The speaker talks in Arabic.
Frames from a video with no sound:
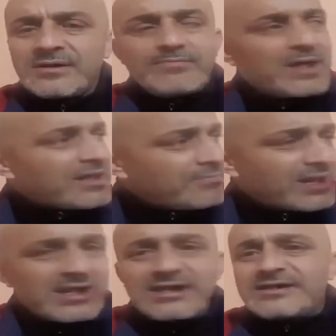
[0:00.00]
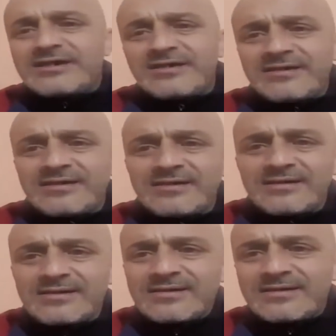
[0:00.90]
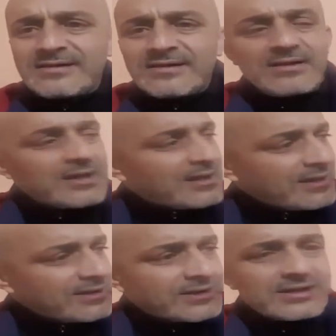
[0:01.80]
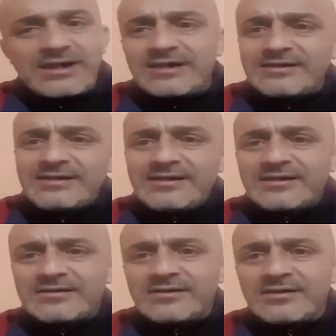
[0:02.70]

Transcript: البنك المركزي ما يخرج الشكاره ديريكت